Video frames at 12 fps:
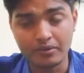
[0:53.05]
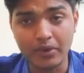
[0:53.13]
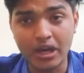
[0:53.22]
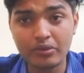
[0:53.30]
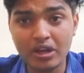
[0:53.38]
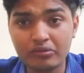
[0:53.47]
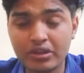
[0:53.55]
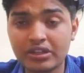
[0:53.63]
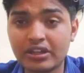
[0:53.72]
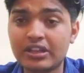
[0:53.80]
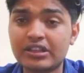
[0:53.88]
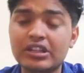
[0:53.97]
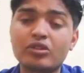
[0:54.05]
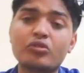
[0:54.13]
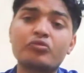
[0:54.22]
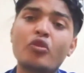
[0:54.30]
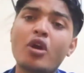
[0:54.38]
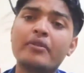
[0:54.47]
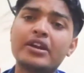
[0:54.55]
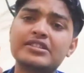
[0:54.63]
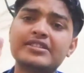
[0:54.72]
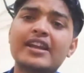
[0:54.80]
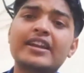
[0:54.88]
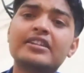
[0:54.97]
बार बार बन रहे थे तो वो हमारे
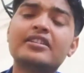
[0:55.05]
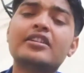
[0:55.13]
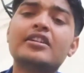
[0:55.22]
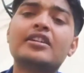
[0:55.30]
सेकंड